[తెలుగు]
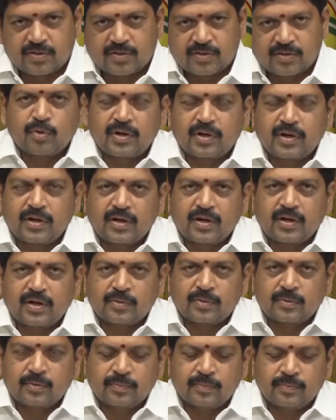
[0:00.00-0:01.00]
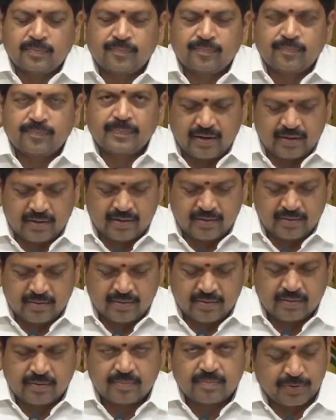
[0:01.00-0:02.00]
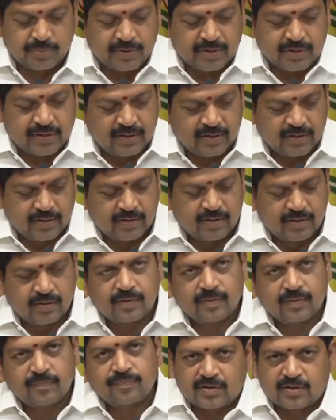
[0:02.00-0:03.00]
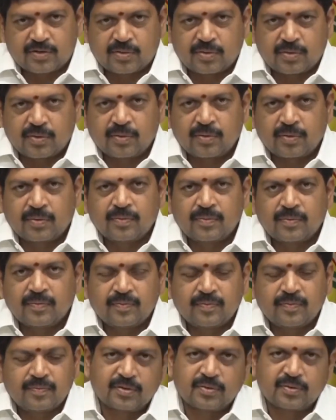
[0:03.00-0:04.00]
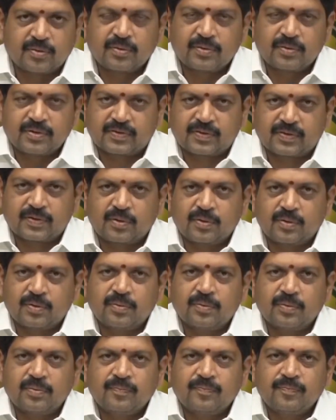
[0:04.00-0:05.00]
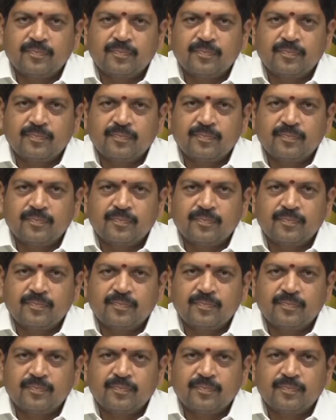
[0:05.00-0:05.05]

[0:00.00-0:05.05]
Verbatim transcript: జగన్మోహన్ రెడ్డి గారు నిన్న ప్రెస్ మీట్ పెట్టి ఈ రాష్ట్రంలో మద్యంలో ఇసుకలో